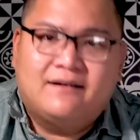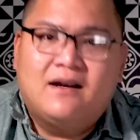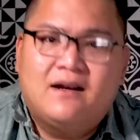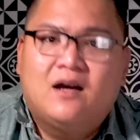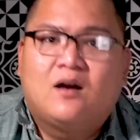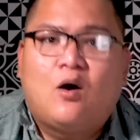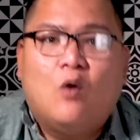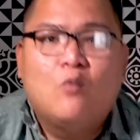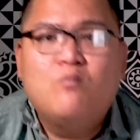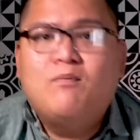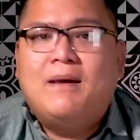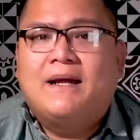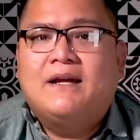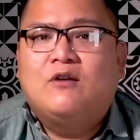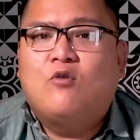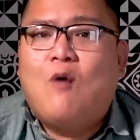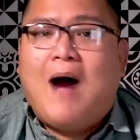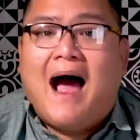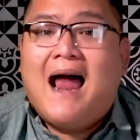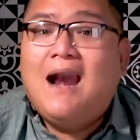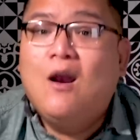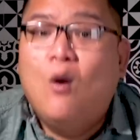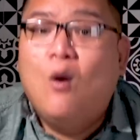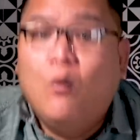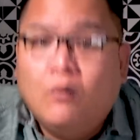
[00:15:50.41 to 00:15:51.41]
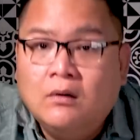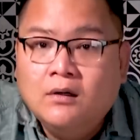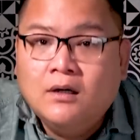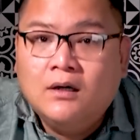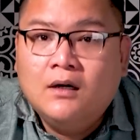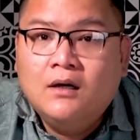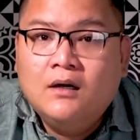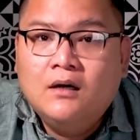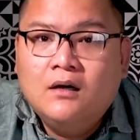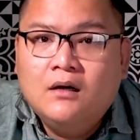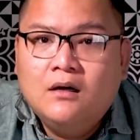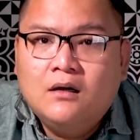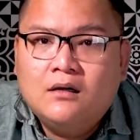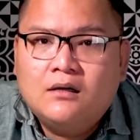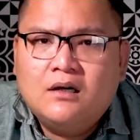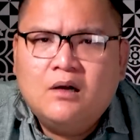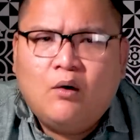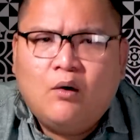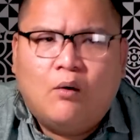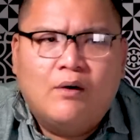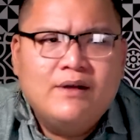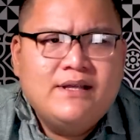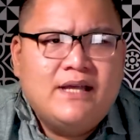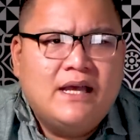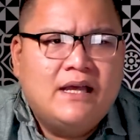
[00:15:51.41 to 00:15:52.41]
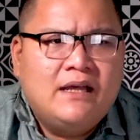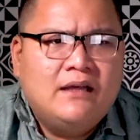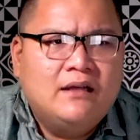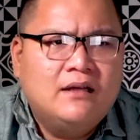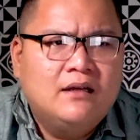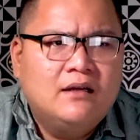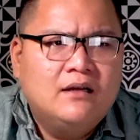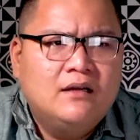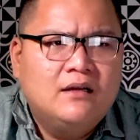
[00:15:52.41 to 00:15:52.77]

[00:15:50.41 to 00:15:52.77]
nó cũng bị khóa luôn nó ủa gì